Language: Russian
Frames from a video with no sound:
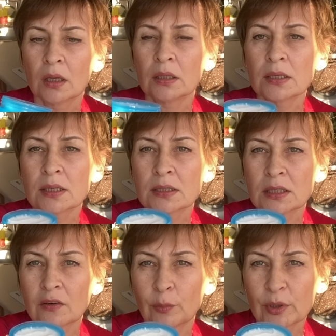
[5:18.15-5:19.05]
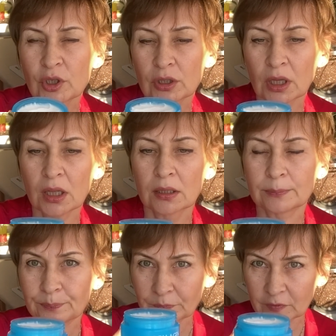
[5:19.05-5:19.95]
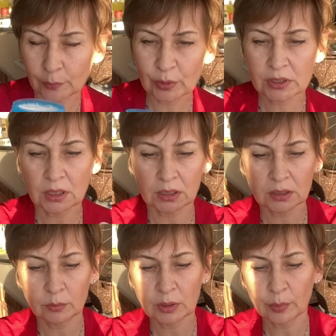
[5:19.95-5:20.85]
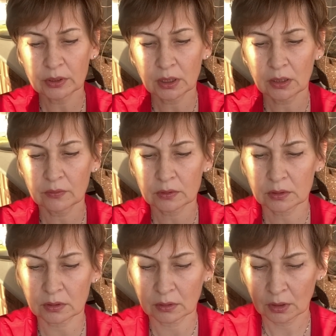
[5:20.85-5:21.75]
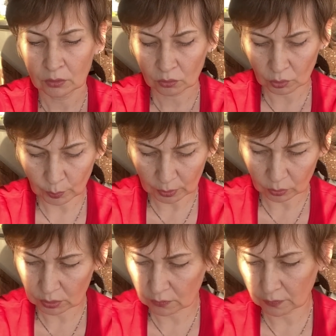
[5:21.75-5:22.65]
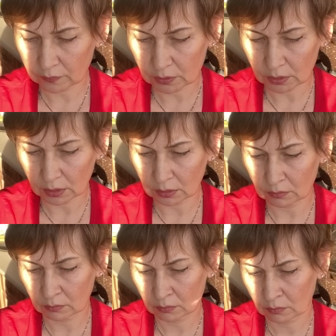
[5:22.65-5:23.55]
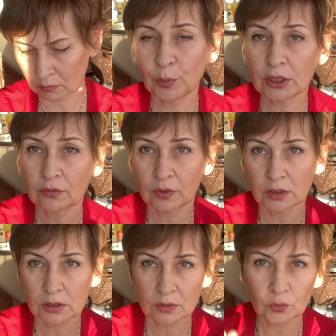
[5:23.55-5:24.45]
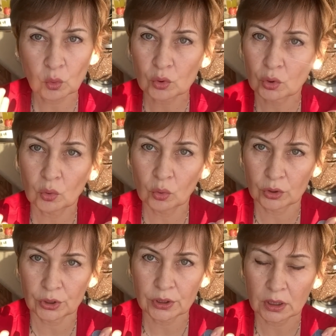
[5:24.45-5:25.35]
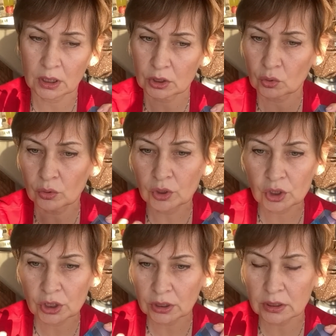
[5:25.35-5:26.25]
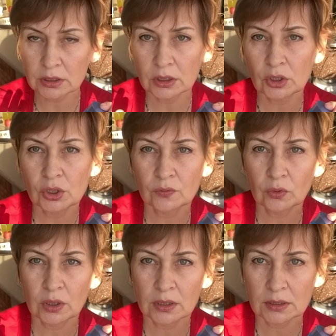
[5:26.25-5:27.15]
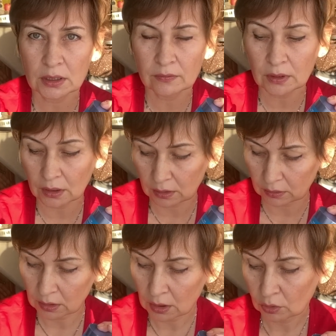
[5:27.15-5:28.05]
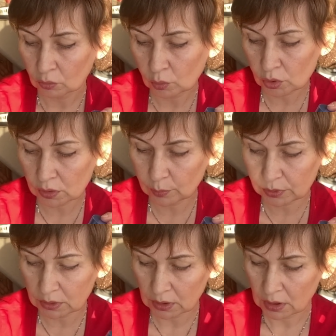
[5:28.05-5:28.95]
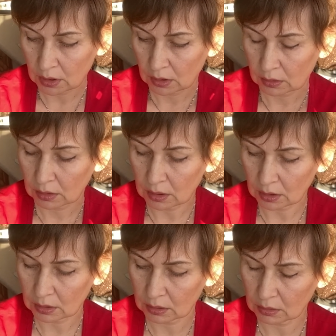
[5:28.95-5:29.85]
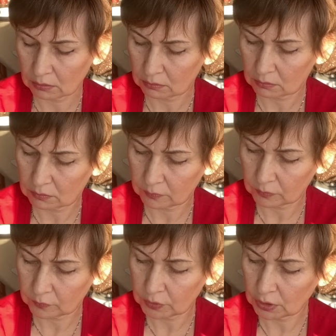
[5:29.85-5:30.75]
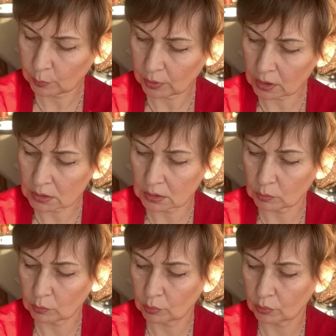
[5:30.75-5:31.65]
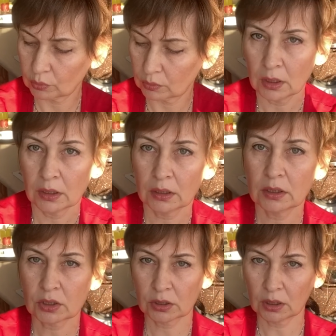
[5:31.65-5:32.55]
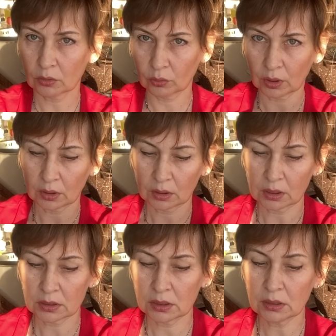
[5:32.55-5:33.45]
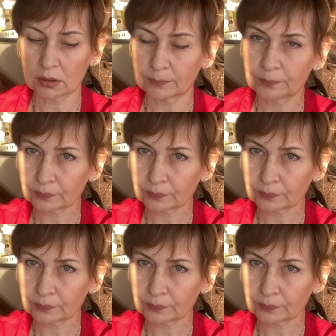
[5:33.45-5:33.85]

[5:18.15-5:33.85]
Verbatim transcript: Я состав почитала, в описании мне понравился, ну и по отзывам взяла. Впитывается в кожу очень хорошо, ни жирности, ничего не оставляет. Но ну, может быть для всех по-разному будет. Я даже на руки наносила,